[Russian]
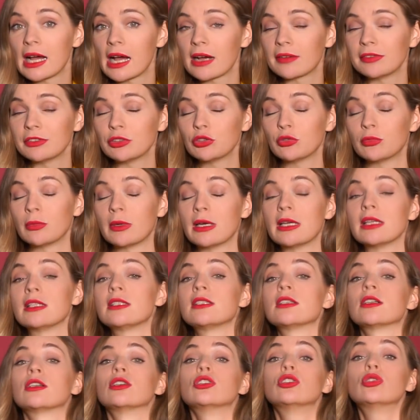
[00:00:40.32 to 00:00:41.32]
как вы
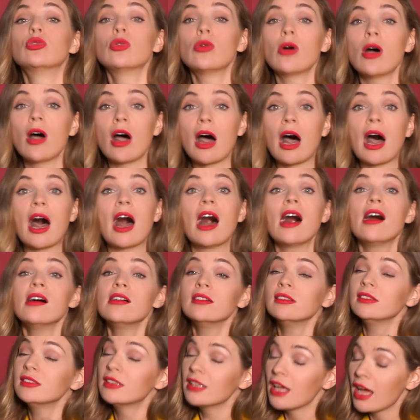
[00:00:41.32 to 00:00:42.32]
думаете, кто?
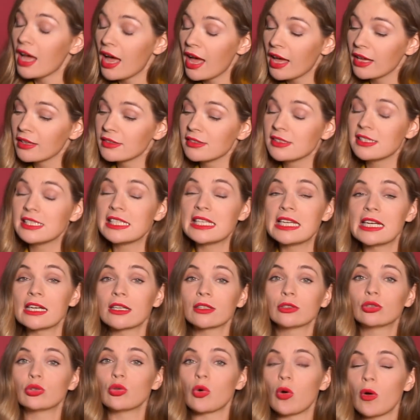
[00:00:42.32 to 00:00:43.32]
А да, те,
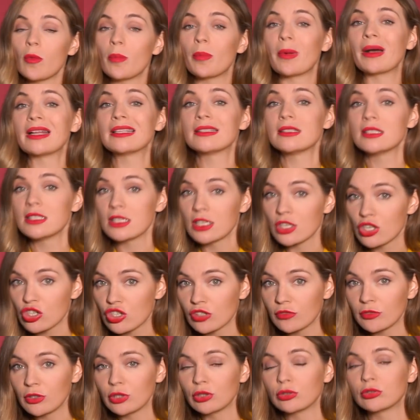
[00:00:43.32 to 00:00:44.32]
кто
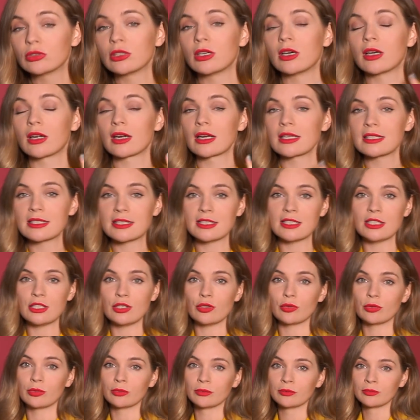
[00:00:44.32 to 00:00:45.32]
поддерживают
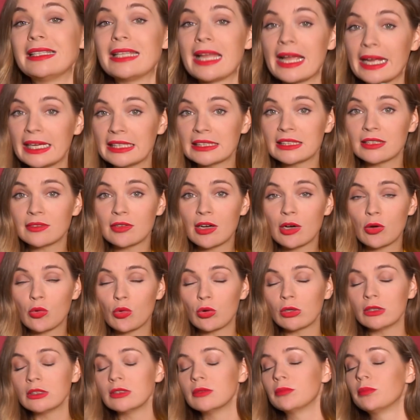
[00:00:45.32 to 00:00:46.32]
Россию. Для этого
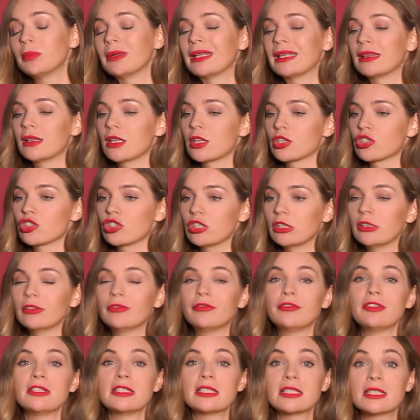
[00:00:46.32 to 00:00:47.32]
он предложил
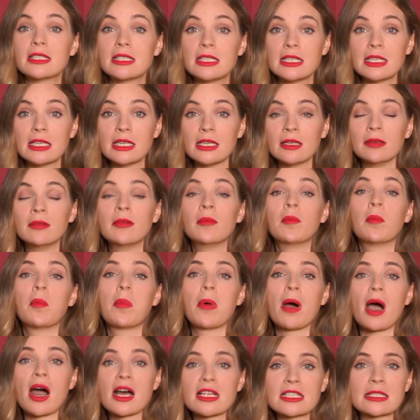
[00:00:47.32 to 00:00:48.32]
ввести
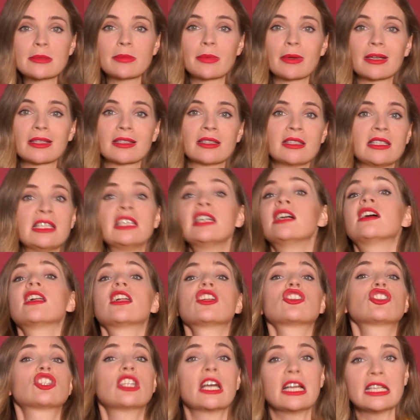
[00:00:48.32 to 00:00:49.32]
паспорт не
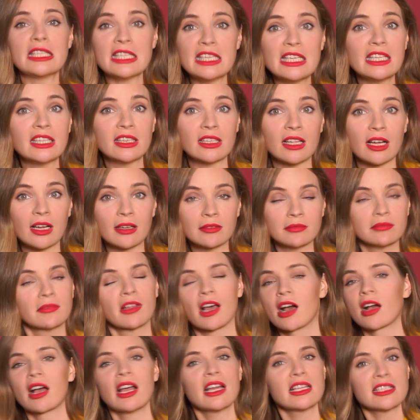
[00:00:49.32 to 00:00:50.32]
гражданина.
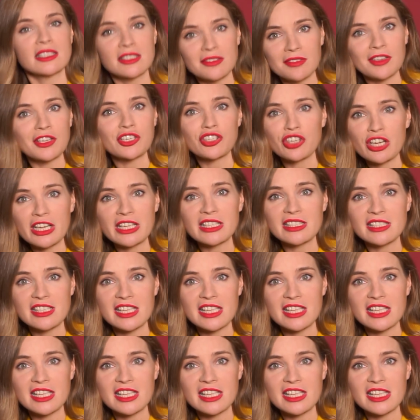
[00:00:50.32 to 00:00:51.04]
Какая свежая